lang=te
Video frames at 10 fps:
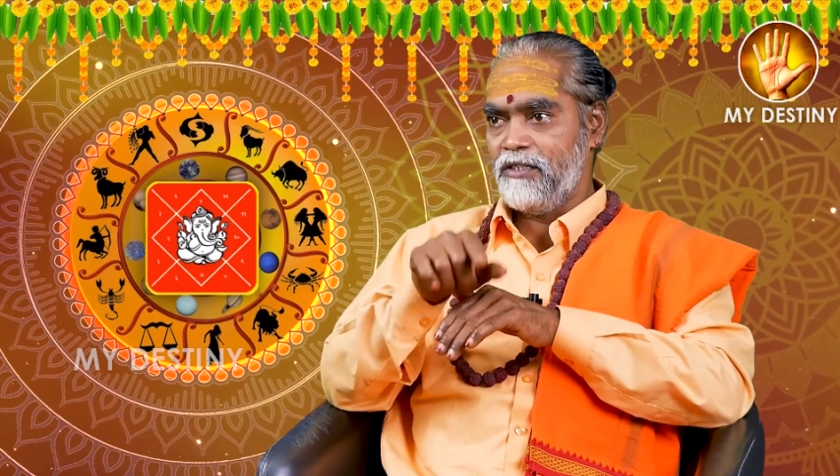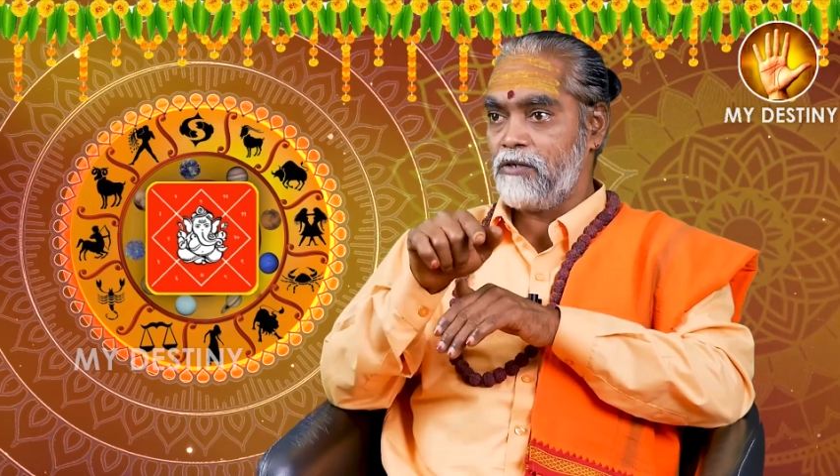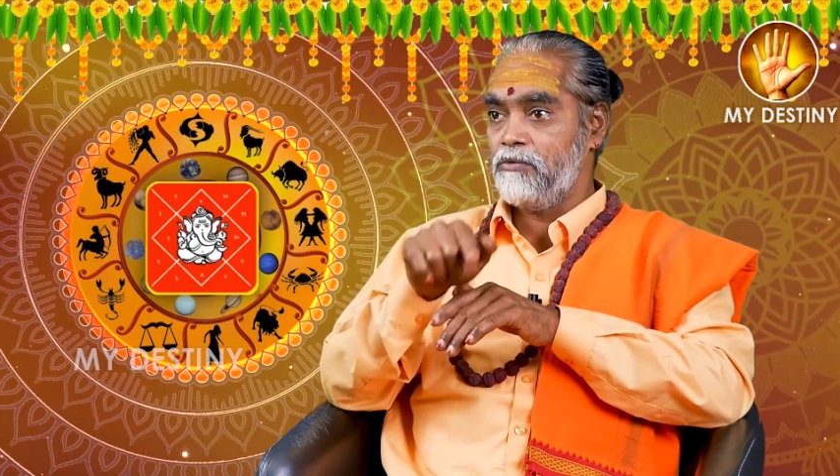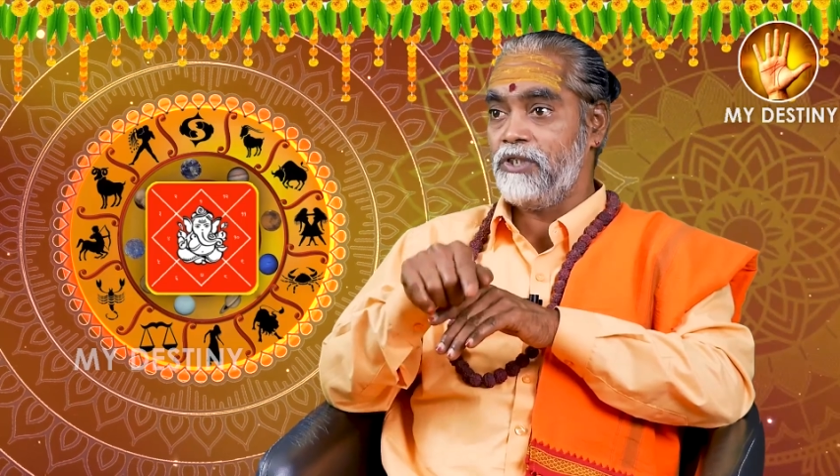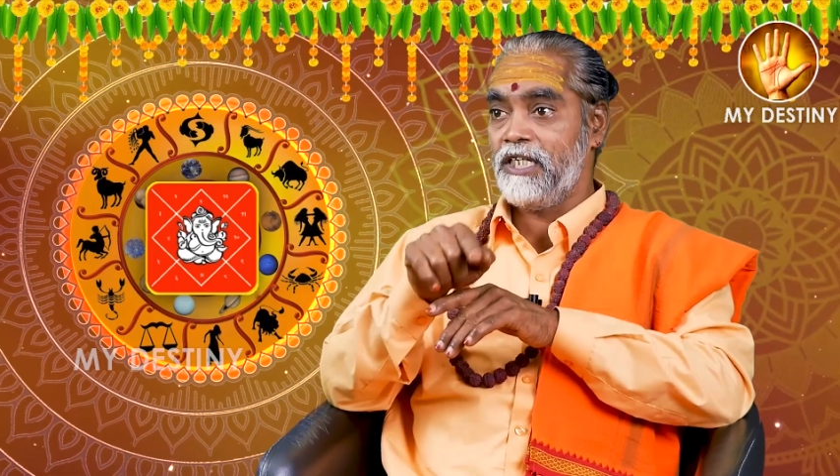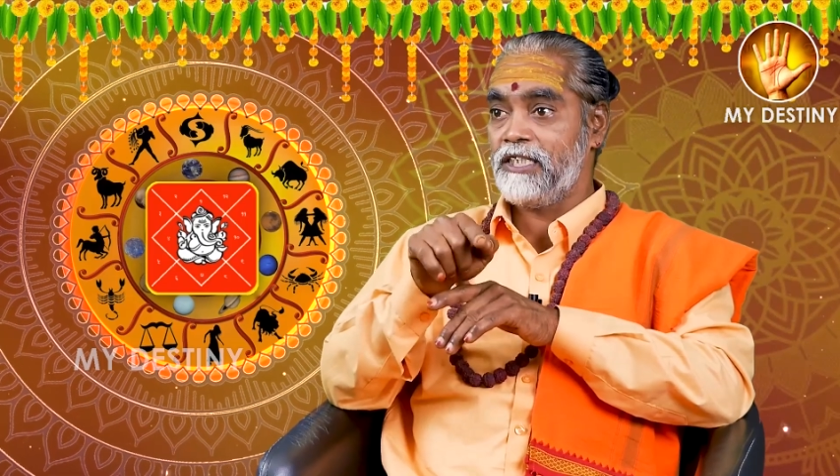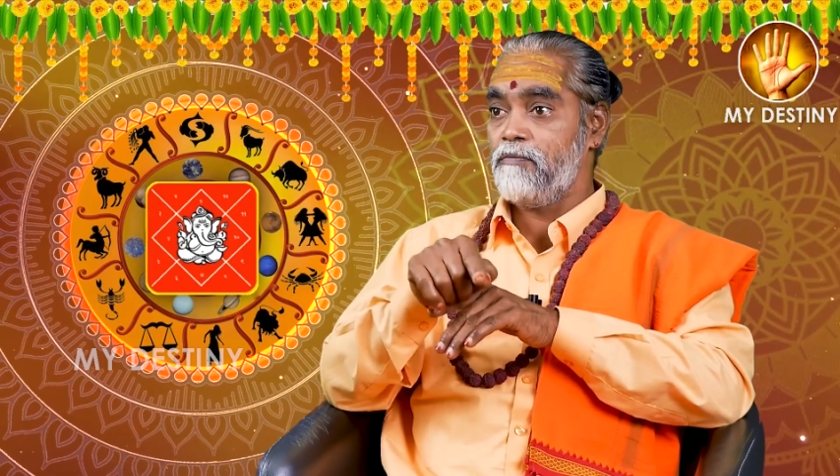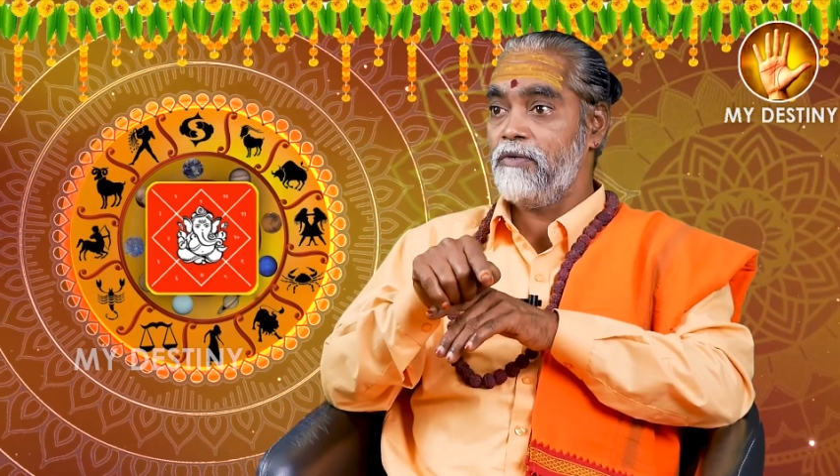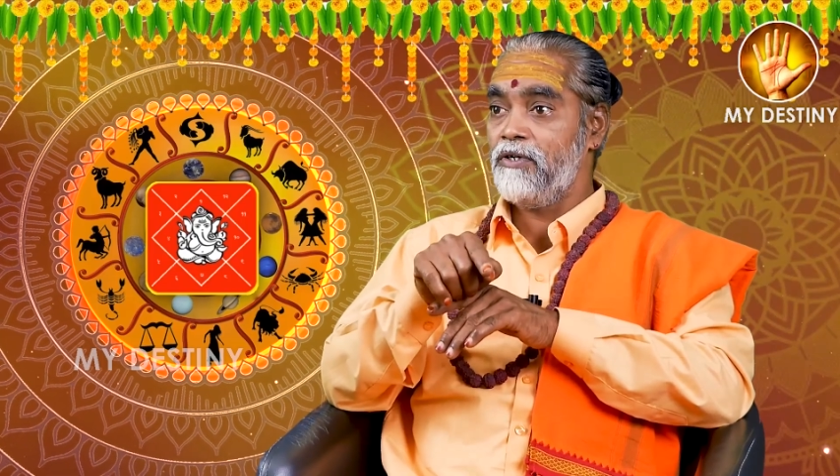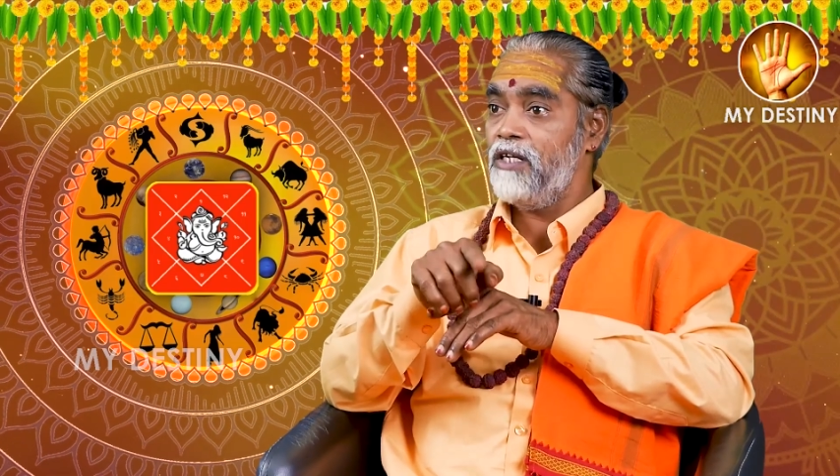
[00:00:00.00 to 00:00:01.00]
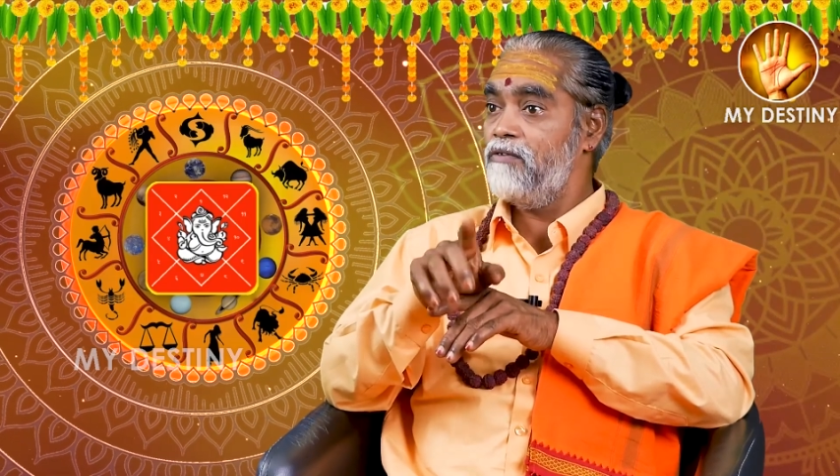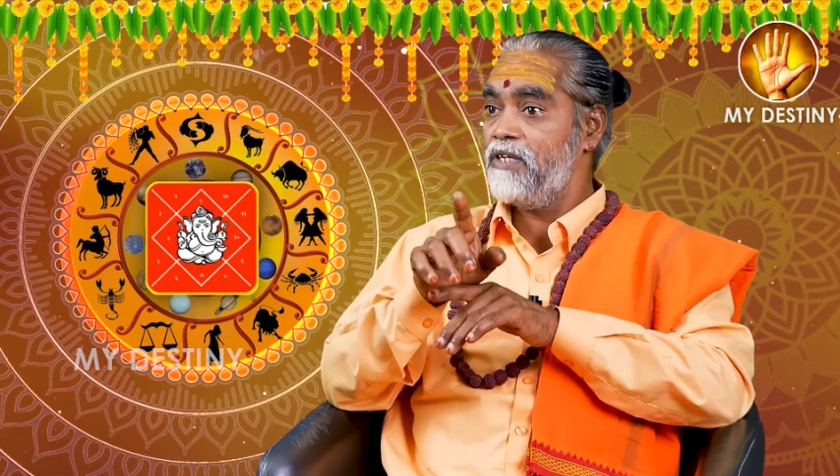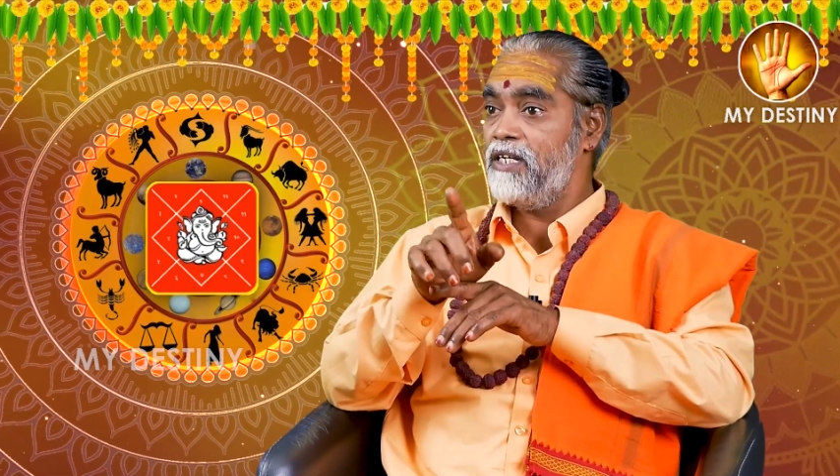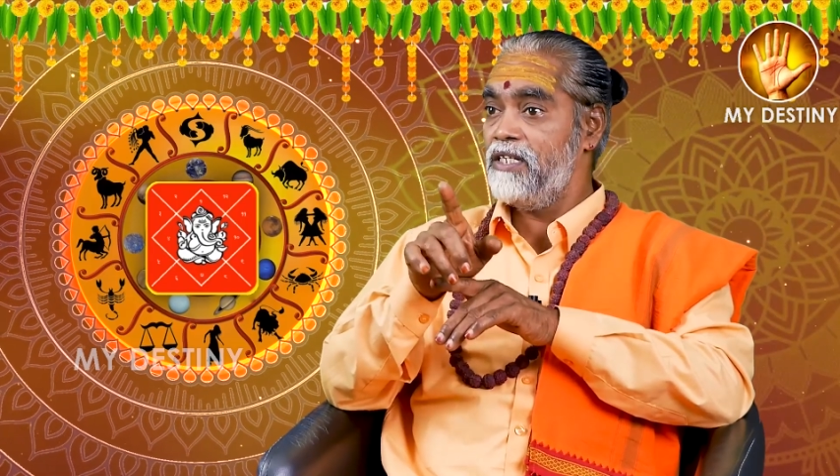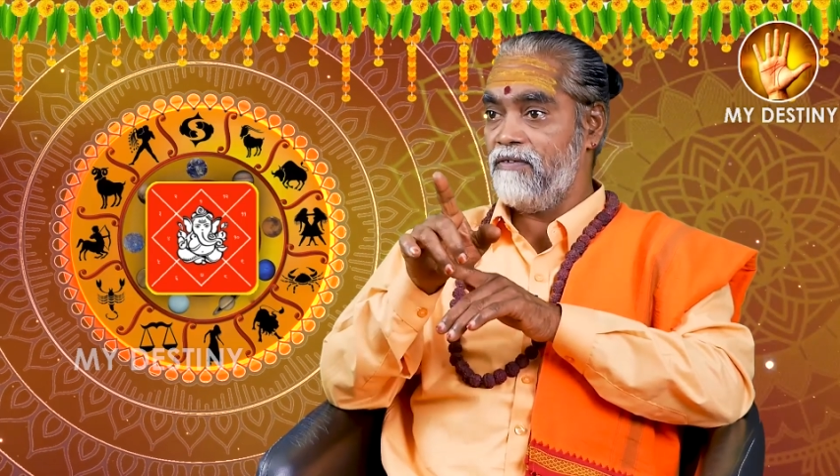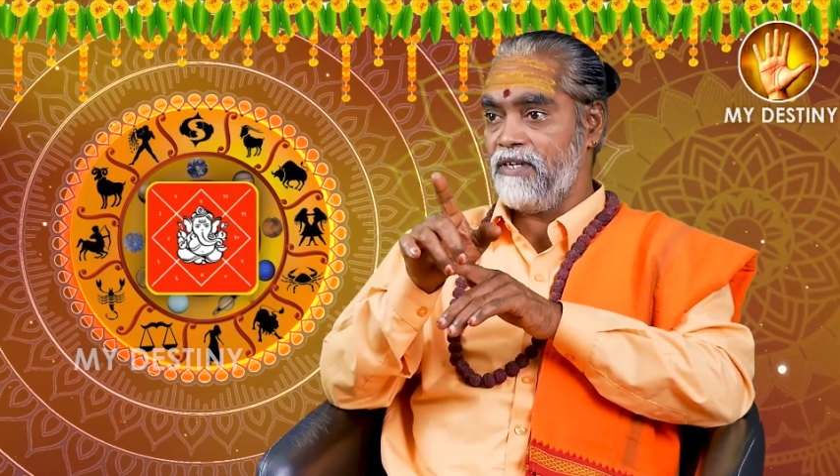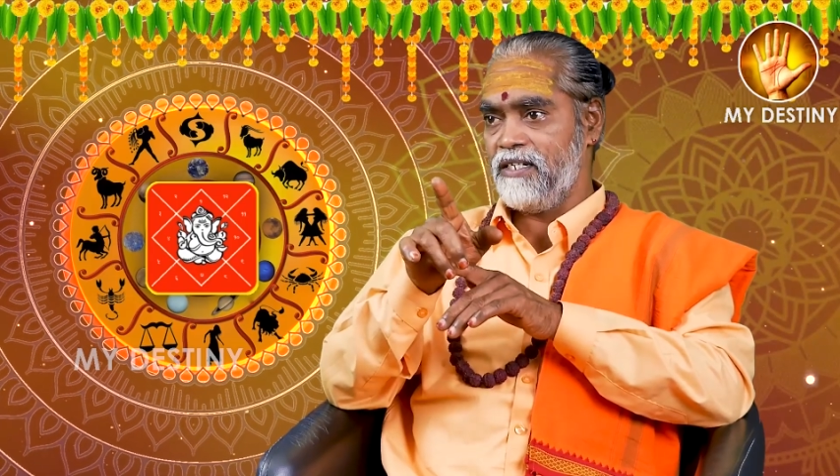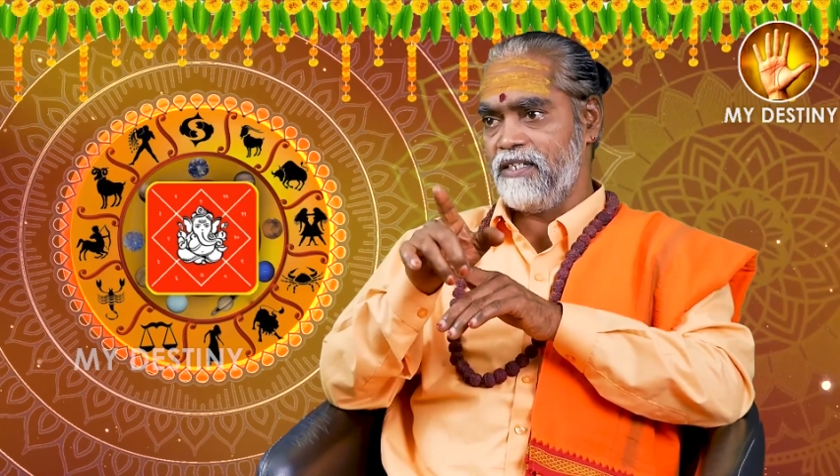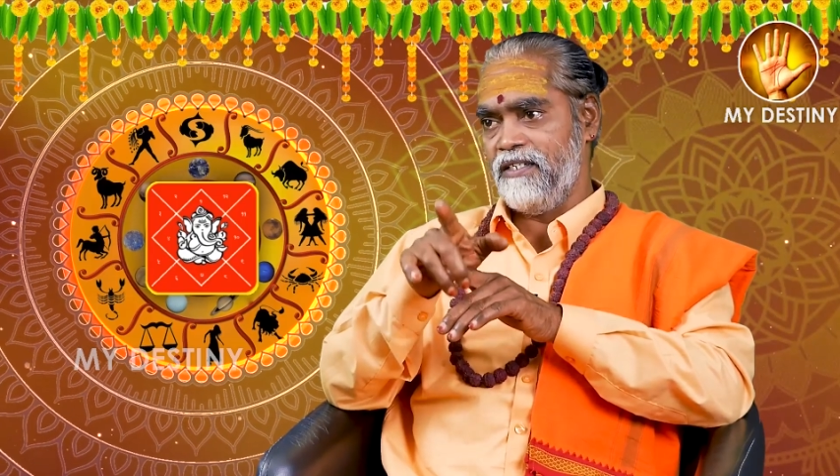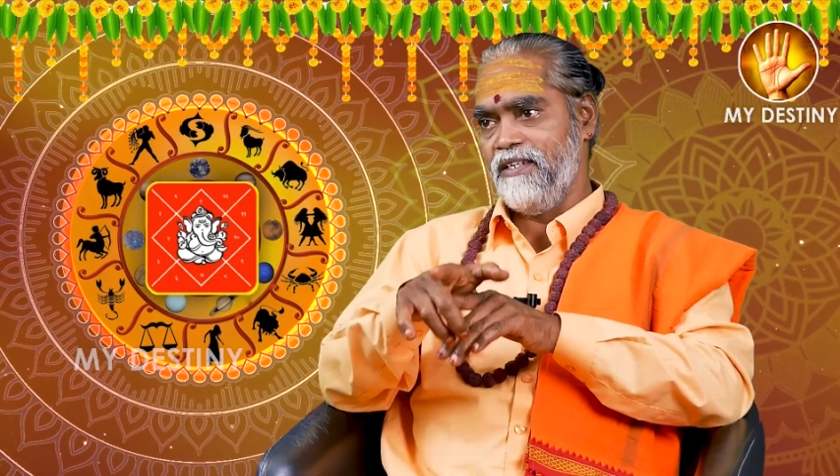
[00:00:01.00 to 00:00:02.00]
నా కూతురికి చెప్పకుండా నువ్వు ఏది
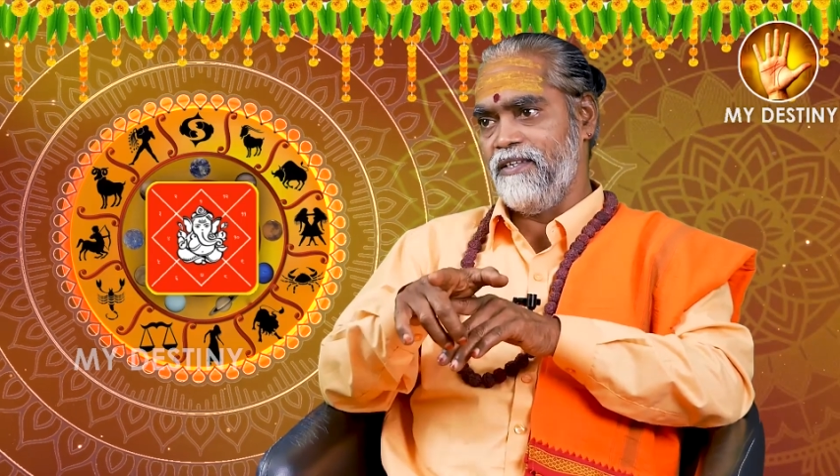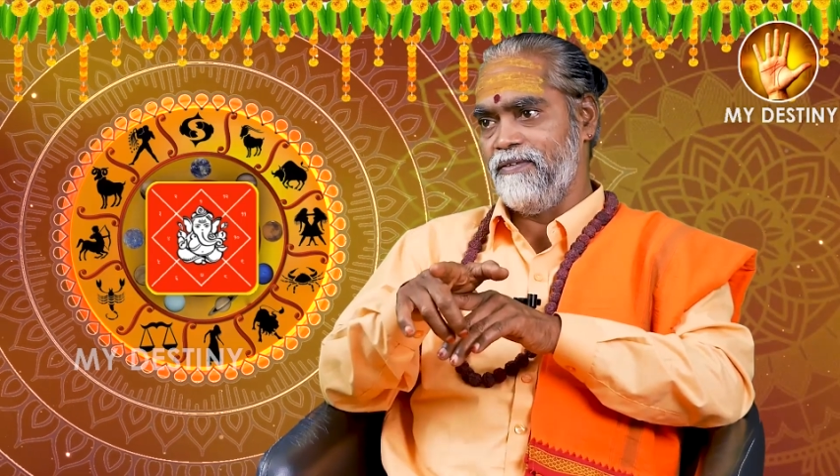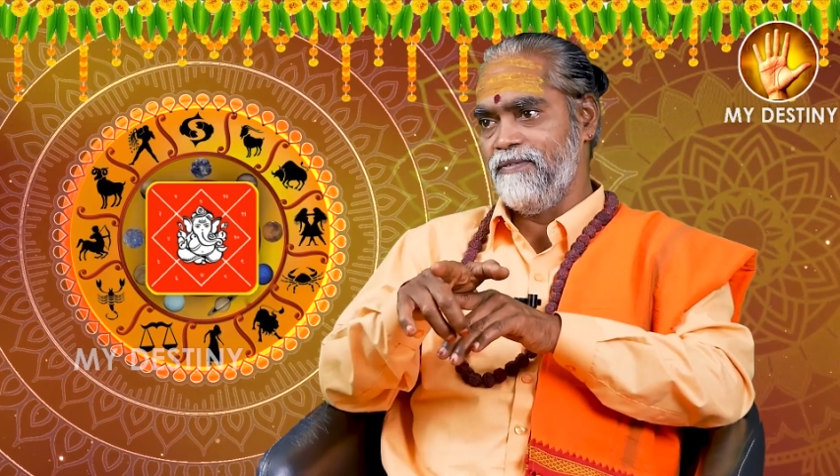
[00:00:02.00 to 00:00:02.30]
ఇవ్వడానికి వీల్లేదు